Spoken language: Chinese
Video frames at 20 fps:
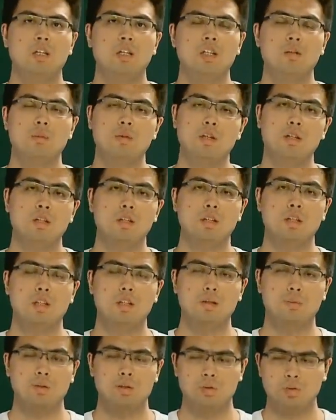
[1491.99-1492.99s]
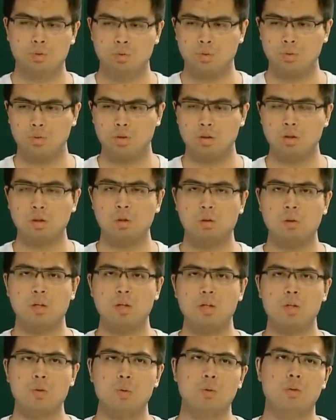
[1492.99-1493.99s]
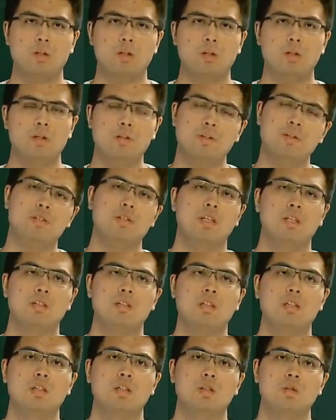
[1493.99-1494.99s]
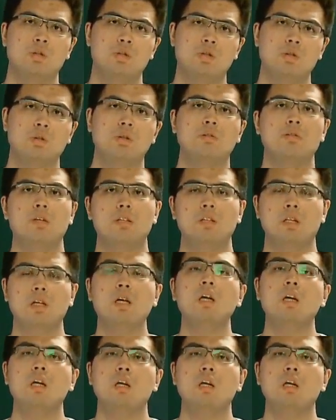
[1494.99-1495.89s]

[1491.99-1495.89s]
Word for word: 那么你可以怎么去做一个快速的想象一下，就是你会发现，